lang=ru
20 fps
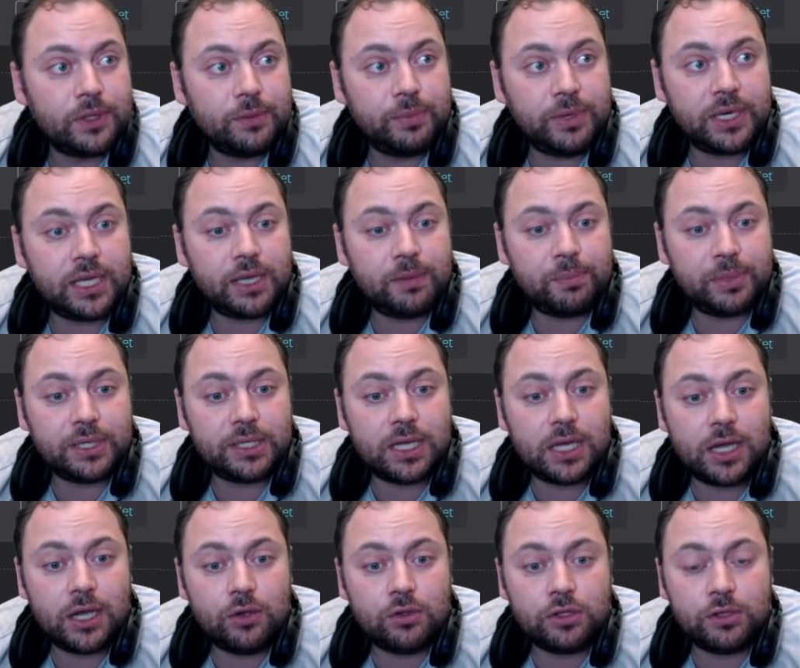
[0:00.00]
Теперь я
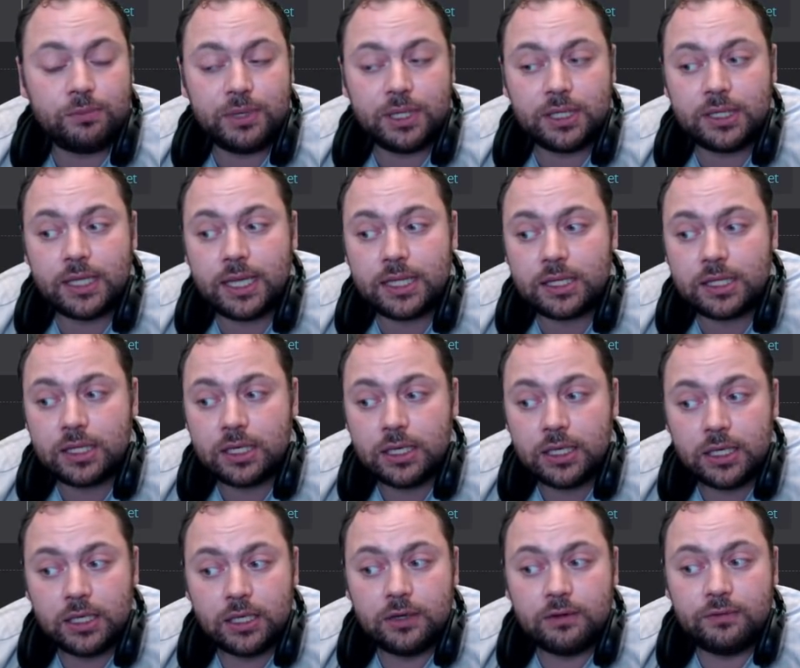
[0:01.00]
предлагаю тебе дать
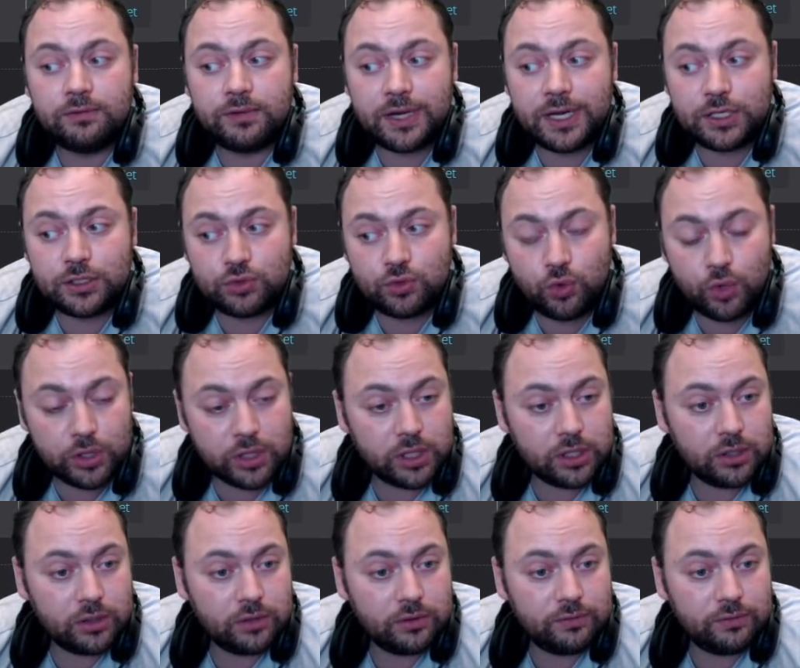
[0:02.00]
в разгоне.